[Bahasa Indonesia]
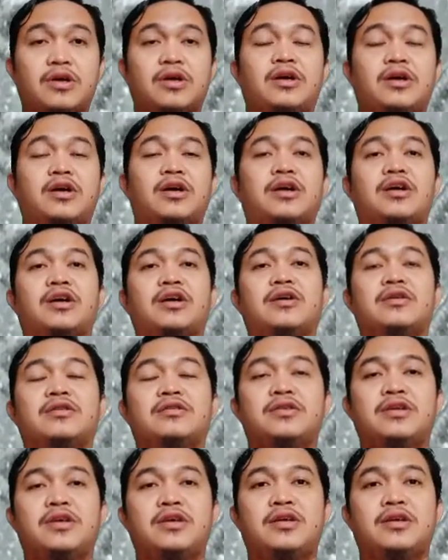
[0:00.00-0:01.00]
Eh,
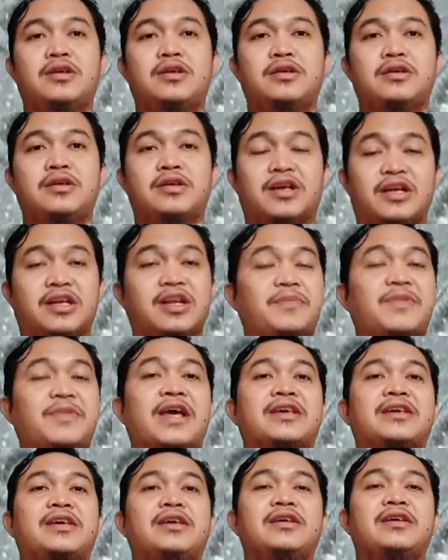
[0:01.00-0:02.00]
kedip
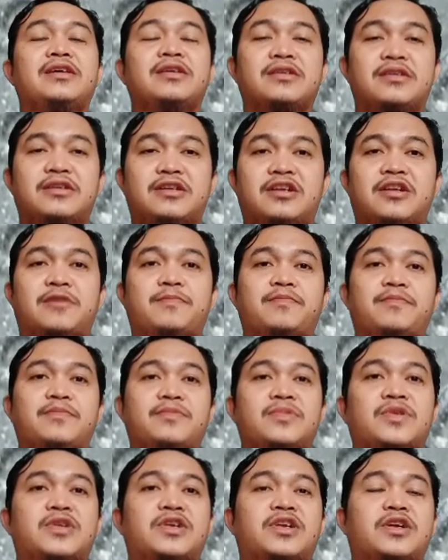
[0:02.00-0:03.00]
lagi tep
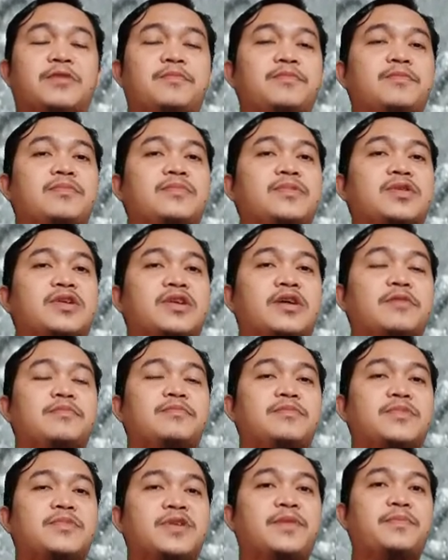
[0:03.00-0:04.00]
tep tep
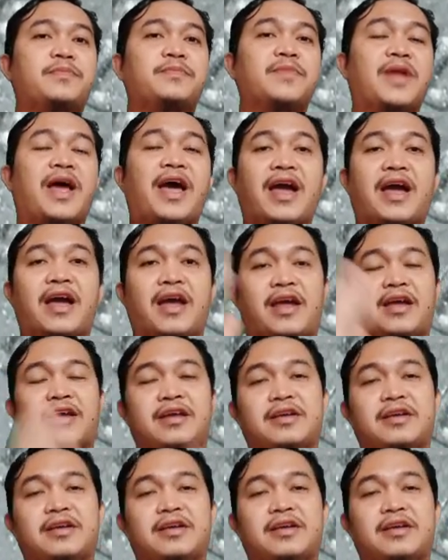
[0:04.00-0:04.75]
tep nah